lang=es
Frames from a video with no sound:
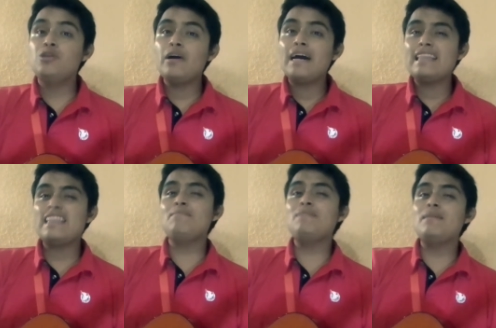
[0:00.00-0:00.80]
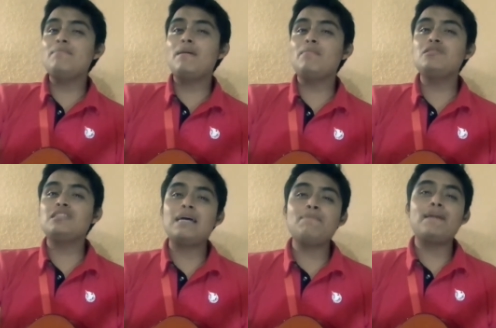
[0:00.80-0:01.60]
yoga también
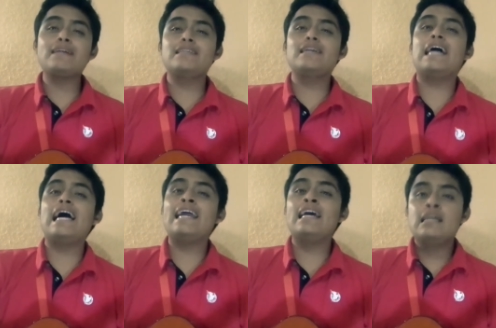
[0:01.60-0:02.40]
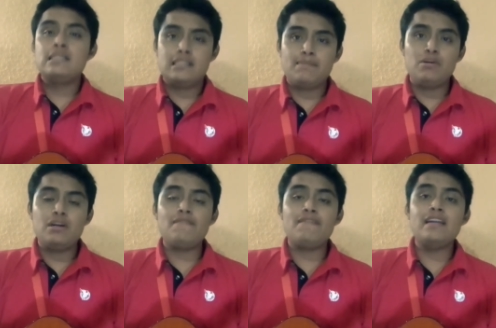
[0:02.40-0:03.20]
vamos a practicar. Se
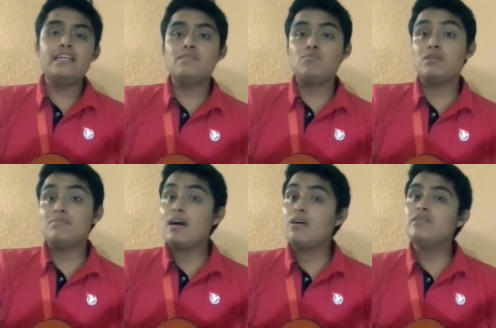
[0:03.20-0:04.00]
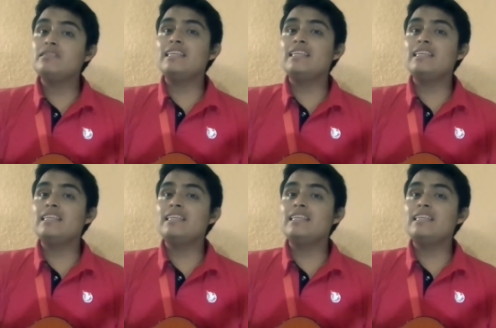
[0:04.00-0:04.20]
pone feliz pues bajo